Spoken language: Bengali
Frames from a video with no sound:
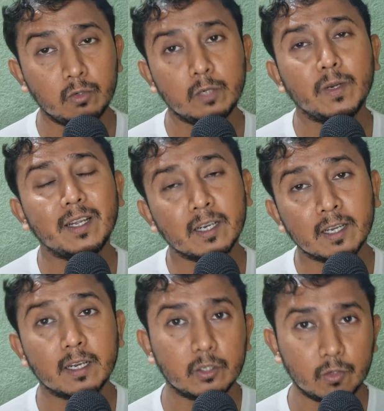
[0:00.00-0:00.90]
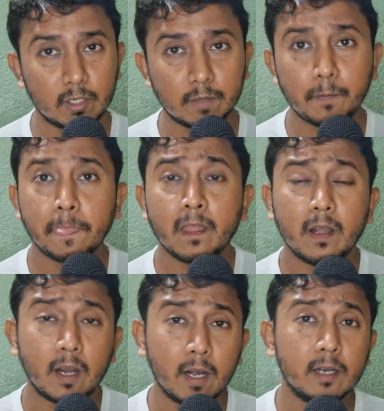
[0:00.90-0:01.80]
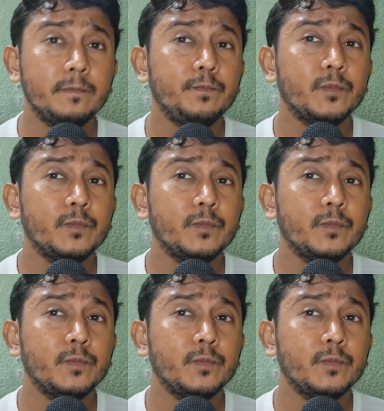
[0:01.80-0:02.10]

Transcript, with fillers: ইউজি মানে আন্ডার গ্র্যাজুয়েটে আর